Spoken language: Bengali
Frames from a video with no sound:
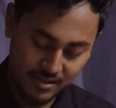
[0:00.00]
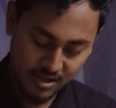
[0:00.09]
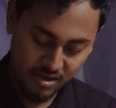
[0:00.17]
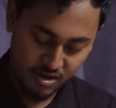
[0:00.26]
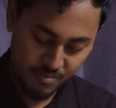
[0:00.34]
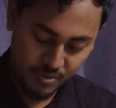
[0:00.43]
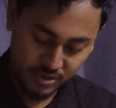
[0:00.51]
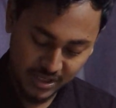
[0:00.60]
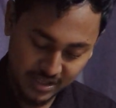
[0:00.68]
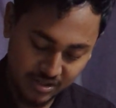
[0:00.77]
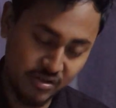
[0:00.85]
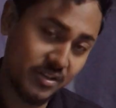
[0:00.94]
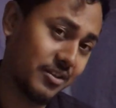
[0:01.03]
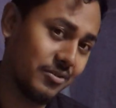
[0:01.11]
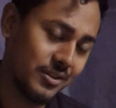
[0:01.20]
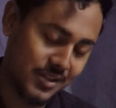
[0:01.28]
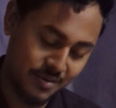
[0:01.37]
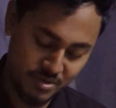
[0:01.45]
দেওয়া পচানি দেওয়া
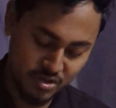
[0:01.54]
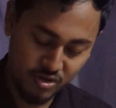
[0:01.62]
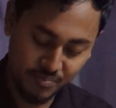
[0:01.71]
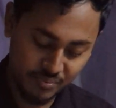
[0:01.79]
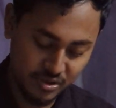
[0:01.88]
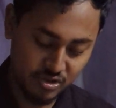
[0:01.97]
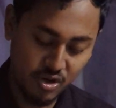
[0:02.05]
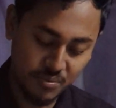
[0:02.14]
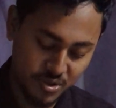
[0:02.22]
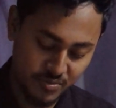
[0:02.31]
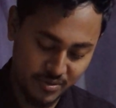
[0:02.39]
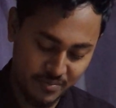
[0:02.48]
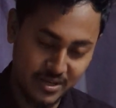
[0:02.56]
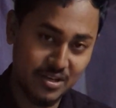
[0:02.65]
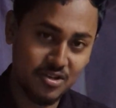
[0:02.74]
এগুলোতে আমরা সব সবসময় মানে